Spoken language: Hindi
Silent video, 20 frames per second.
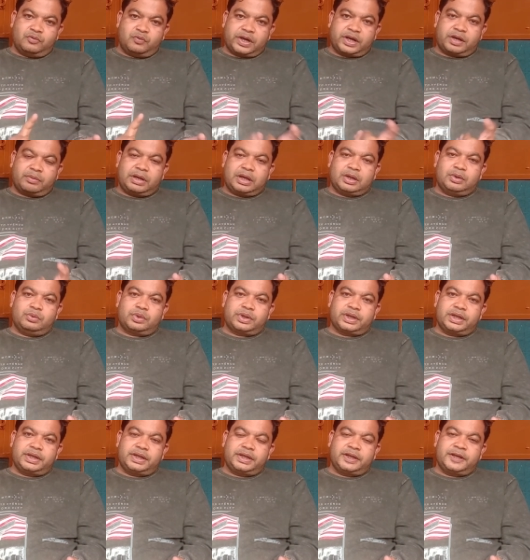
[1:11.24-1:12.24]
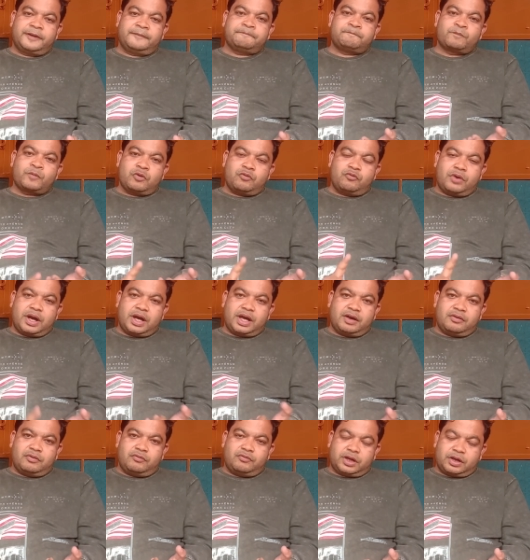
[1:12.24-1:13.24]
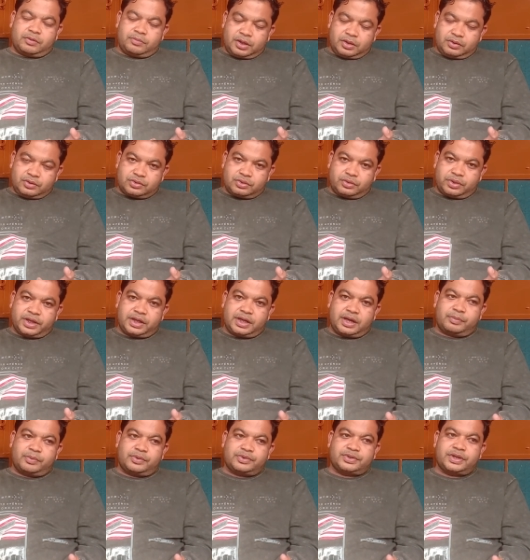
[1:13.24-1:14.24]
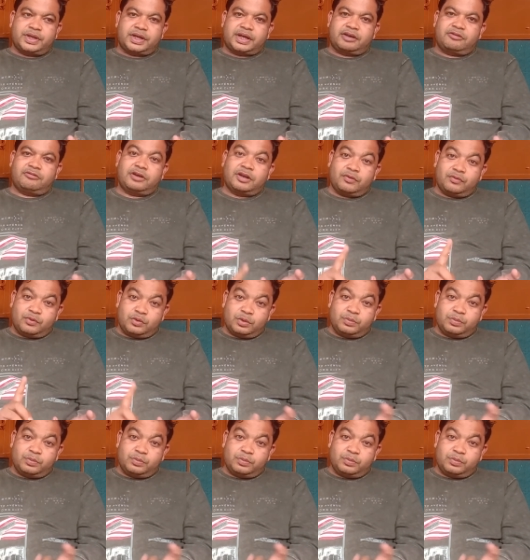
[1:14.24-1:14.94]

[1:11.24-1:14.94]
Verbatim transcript: वटमालू के लिए वहाँ वटमालू छोड़ेगा आपको शेयर कैब वाला